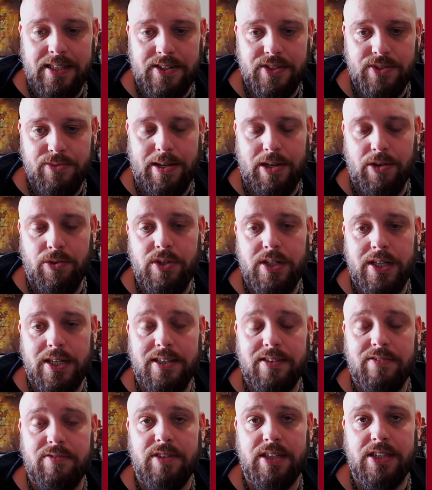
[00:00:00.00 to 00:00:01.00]

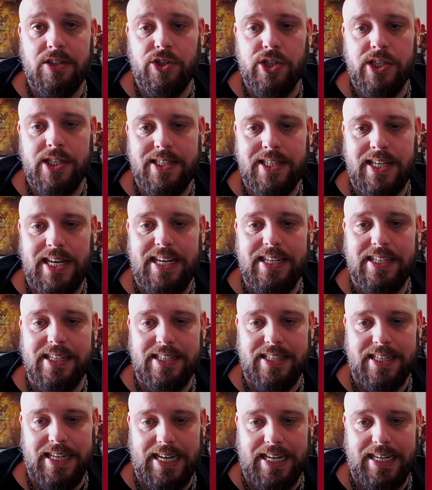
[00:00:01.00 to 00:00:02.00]
200, wird durch 10
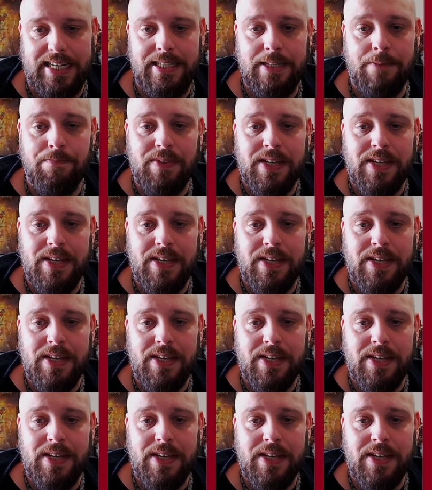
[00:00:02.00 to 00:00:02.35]
geteilt.